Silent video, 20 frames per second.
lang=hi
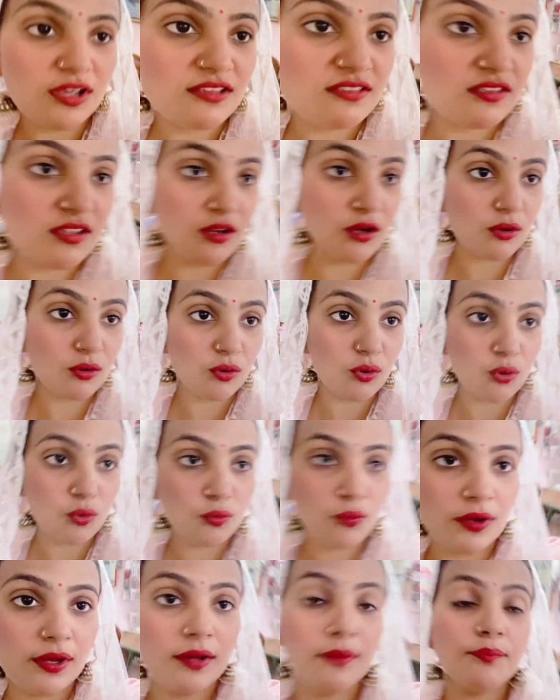ऐसी रखा
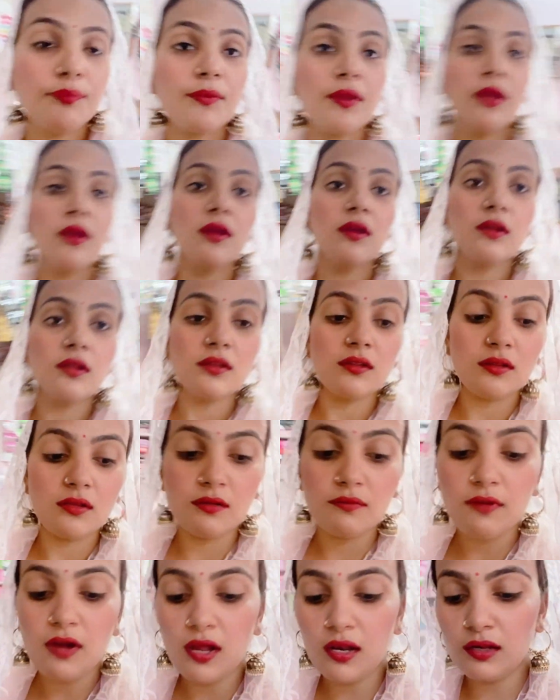हुआ है
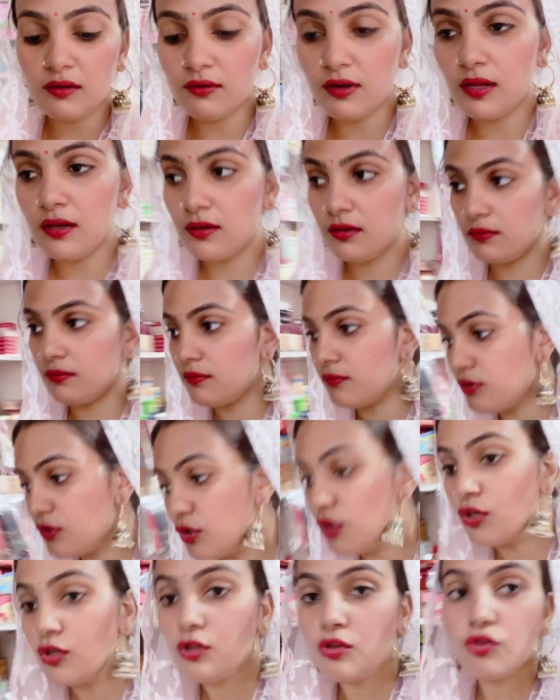दिवाली वाली
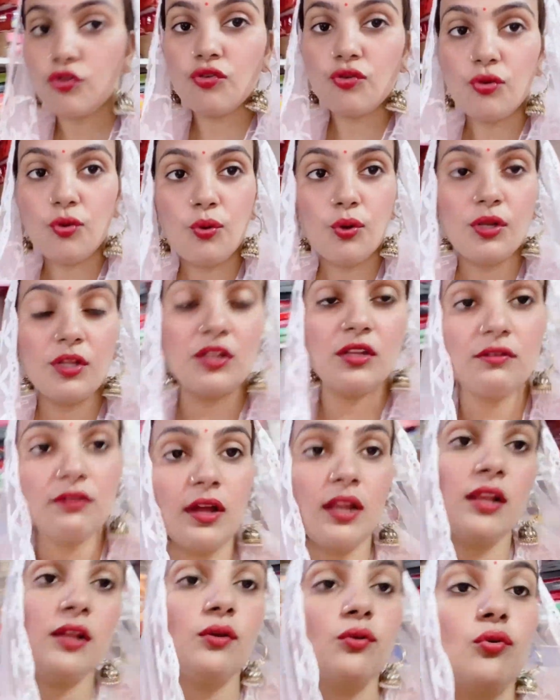छोटी
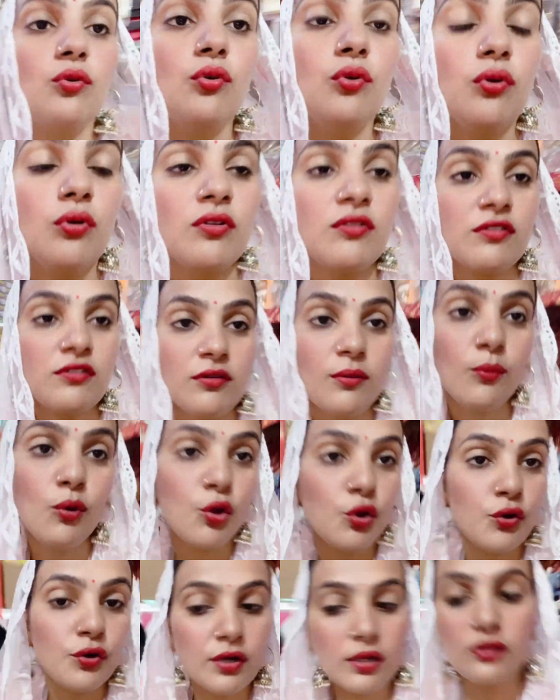दिवाली को
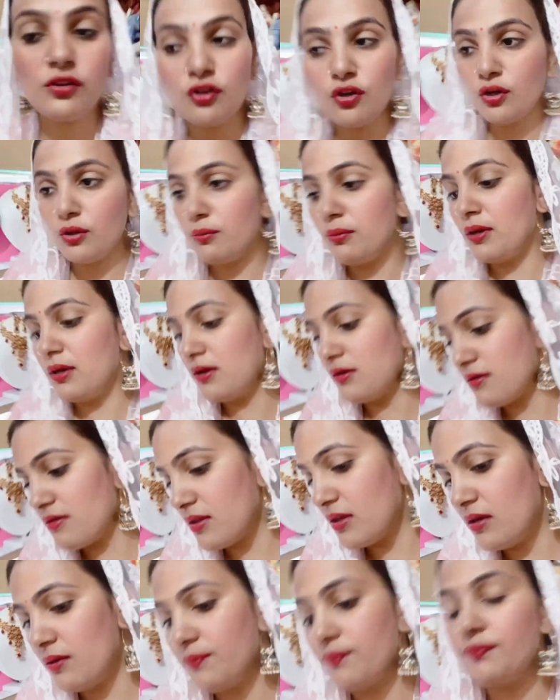सामान रख दिया है मैंने
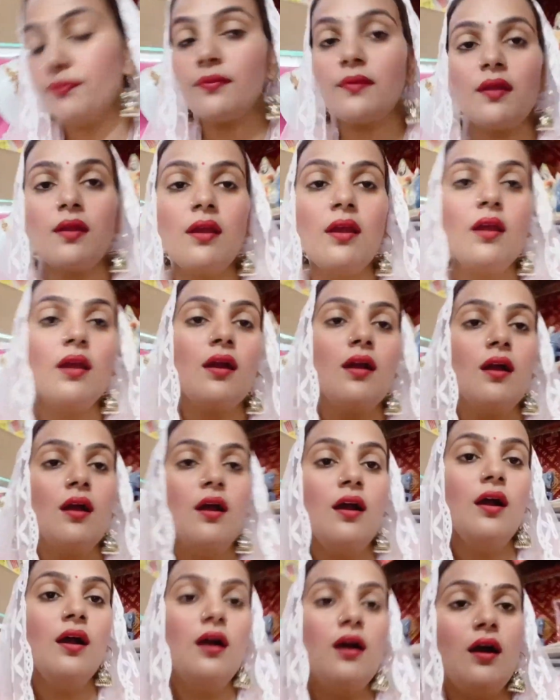ऐसी
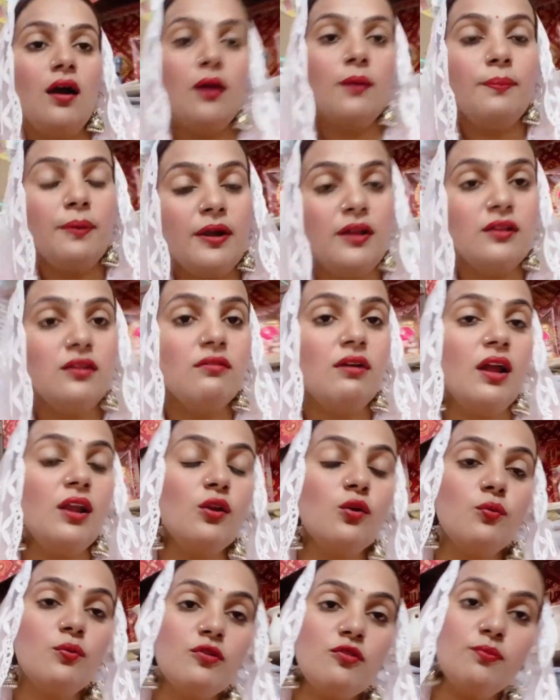और बड़ी दिवाली
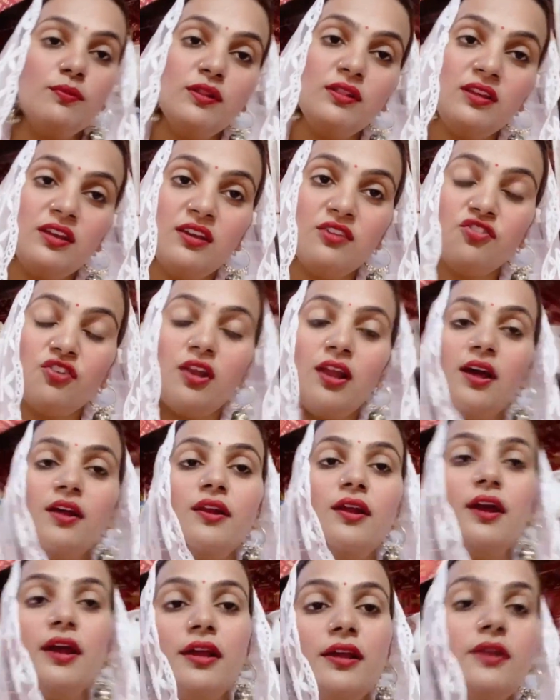को बस मैं दिए
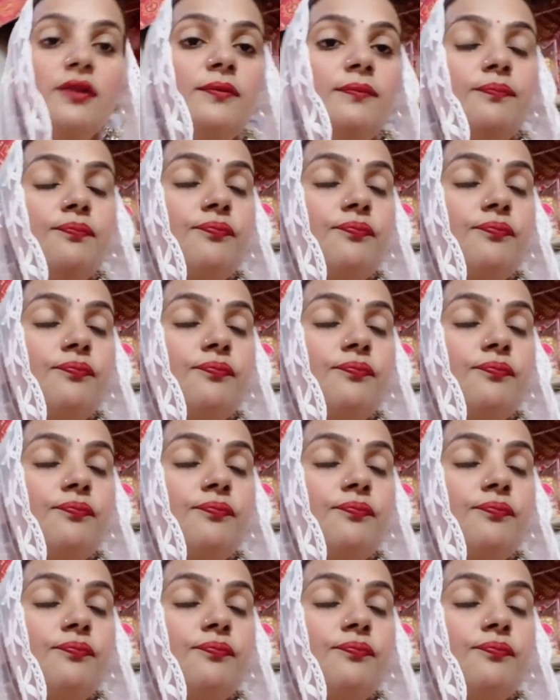जलाना आई